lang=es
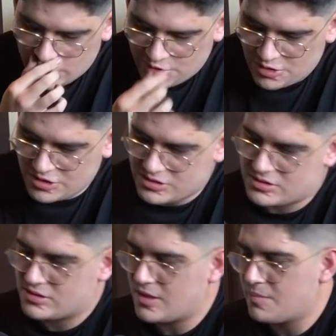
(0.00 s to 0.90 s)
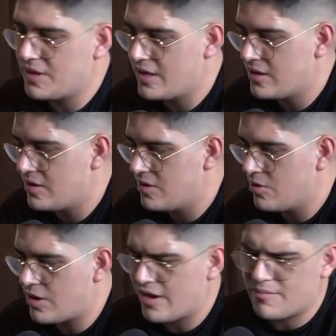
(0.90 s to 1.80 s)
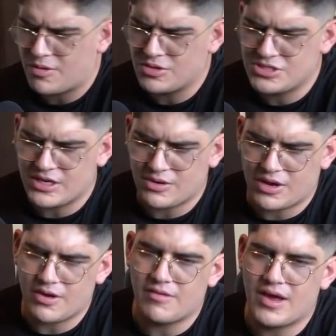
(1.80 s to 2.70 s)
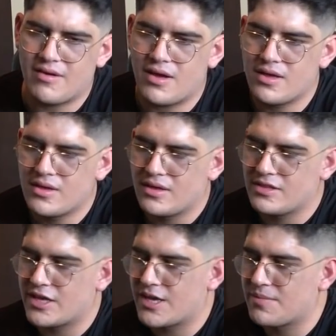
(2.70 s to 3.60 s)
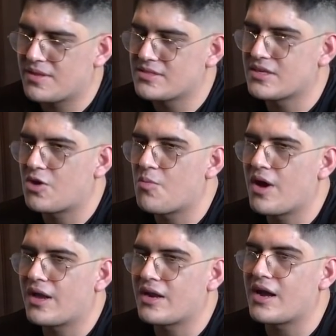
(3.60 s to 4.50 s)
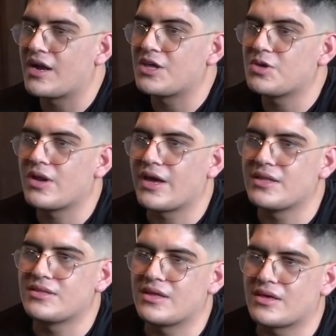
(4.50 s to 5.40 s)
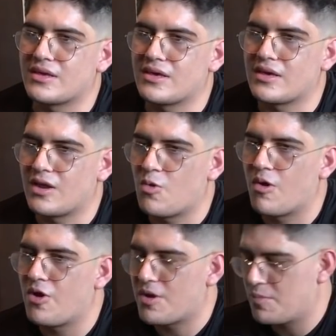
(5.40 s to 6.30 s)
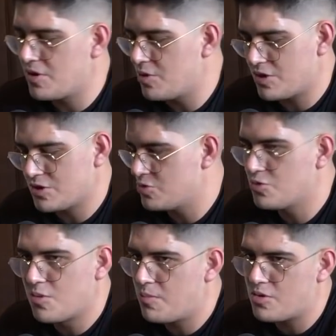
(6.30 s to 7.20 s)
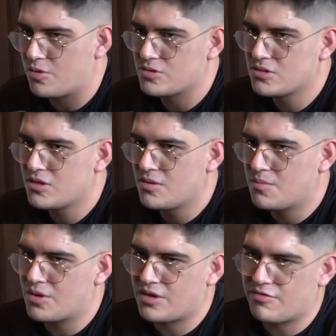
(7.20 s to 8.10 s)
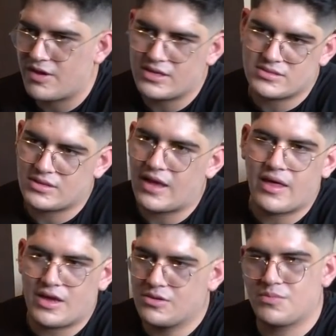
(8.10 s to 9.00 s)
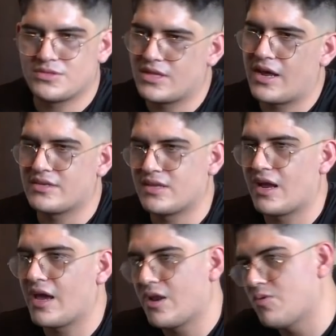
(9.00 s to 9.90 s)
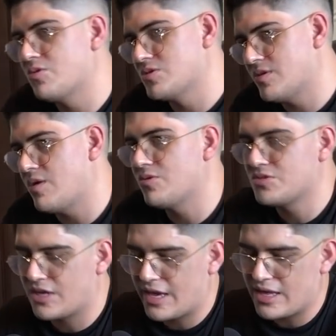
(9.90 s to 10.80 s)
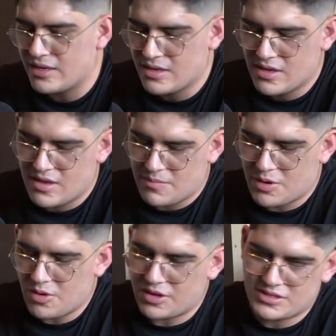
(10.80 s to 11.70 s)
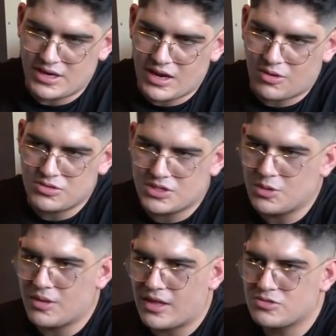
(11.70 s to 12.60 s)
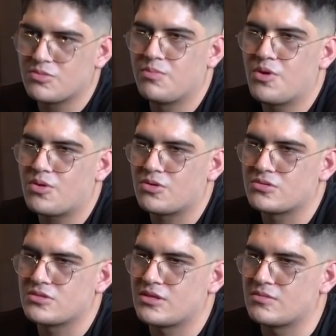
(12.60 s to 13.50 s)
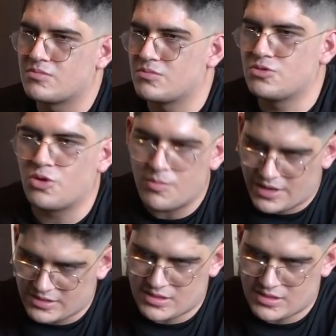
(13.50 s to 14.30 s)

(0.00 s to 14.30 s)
Y dos, también lo que con Chen creo que lo hablaba, de que me dice cómo agarran cariño la gente de aquí a los jugadores, pero yo digo que son unos pocos, porque FAS cada año pues trae extranjeros, uno se va uno se quedan, pero los que tienen la continuidad son pocos, y nombres